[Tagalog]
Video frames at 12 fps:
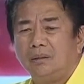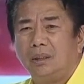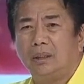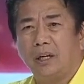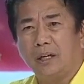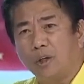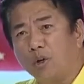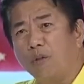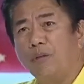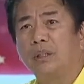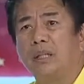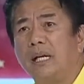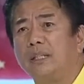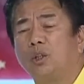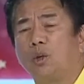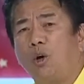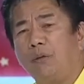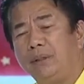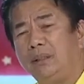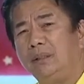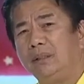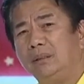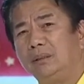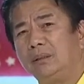Nagre-recover tayo sa COVID,
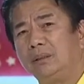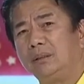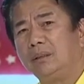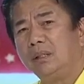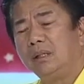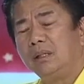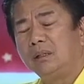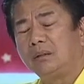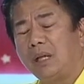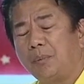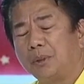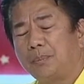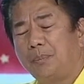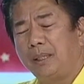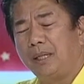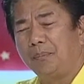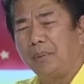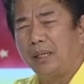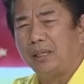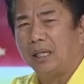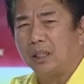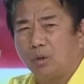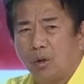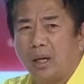tapos biglang may
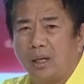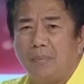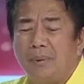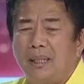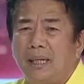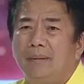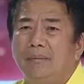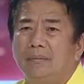ganitong kalamidad.